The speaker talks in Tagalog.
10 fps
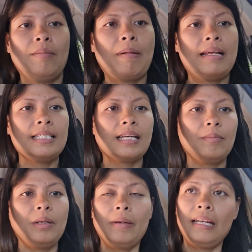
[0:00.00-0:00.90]
Palis
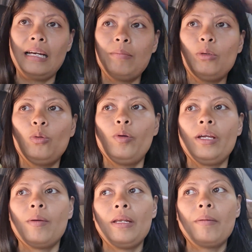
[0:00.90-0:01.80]
kami na may lab. Uwi
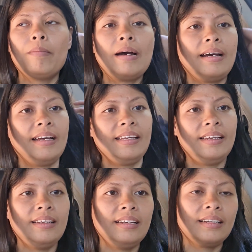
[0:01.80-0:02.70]
kami ng bahay.
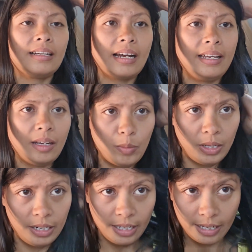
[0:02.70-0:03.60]
Kakain
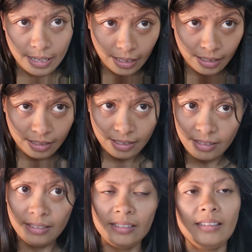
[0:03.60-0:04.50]
kaming dinner.
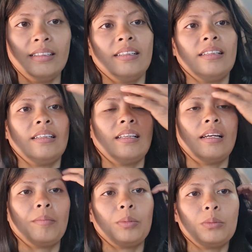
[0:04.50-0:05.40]

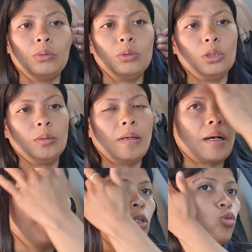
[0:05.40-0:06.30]
Tapos,
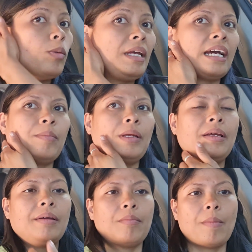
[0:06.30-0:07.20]
baka mag-swimming kami
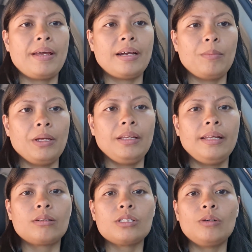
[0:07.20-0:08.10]
mamayang gabi.
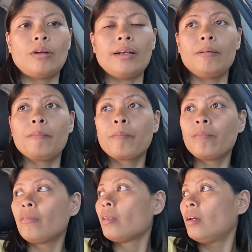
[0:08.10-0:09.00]
Hindi ako sigurado.
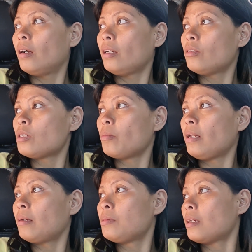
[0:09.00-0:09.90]
Ayun si
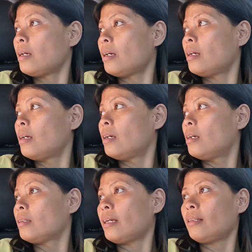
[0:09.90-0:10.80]
Maylab sa
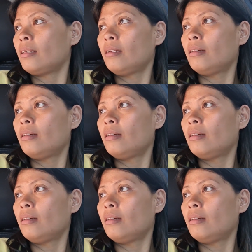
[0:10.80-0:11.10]
tent.